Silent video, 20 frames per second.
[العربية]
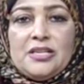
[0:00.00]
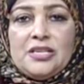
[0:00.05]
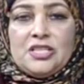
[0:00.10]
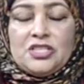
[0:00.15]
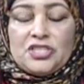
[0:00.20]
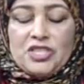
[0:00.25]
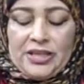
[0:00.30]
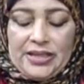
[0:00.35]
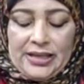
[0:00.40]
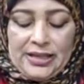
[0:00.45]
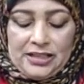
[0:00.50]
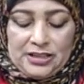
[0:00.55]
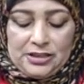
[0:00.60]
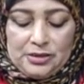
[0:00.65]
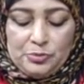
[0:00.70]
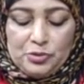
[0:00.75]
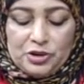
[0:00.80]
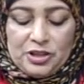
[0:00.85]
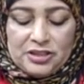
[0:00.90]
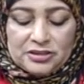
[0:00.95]
شكلت
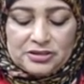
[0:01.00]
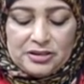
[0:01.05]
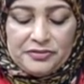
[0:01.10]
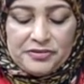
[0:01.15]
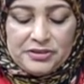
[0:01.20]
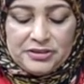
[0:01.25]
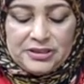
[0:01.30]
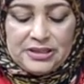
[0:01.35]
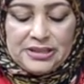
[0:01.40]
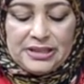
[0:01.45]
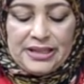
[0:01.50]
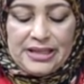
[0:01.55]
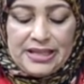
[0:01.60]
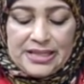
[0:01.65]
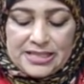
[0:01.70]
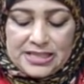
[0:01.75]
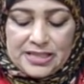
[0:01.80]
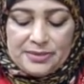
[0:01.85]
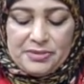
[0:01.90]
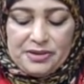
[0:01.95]
منعطفات
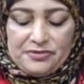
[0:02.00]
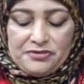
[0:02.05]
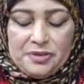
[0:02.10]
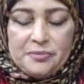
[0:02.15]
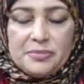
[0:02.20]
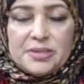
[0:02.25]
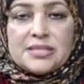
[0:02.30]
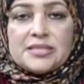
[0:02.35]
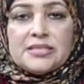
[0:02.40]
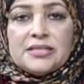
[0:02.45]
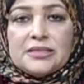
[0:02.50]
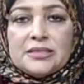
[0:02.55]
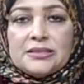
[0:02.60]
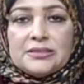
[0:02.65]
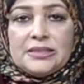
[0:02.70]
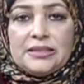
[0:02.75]
حاسمه في مسيره